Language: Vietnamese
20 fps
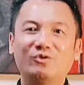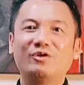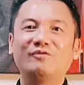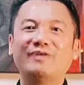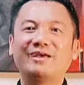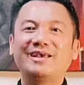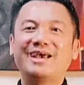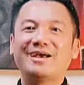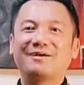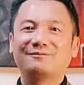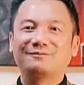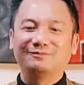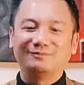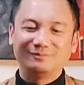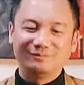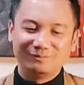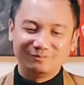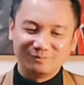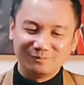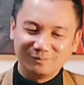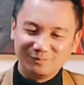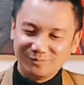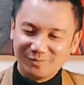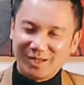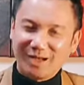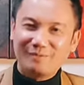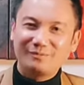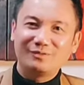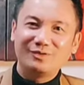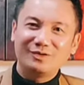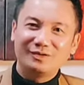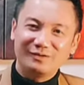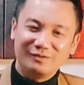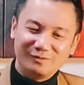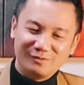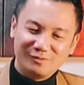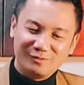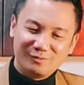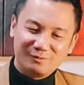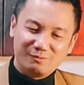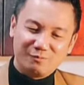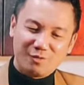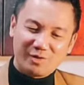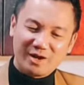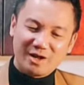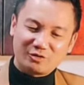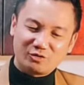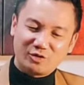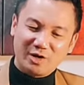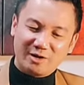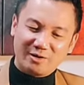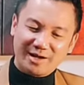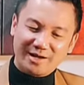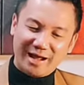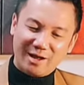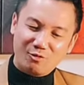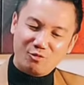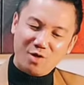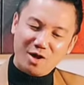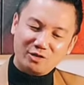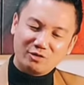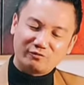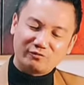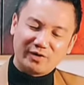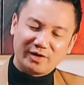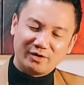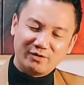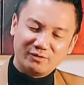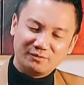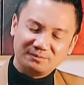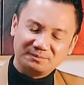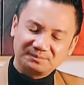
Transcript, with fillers: quý vị nha ha một cái đợt riêng khách hàng quá tuyệt vời luôn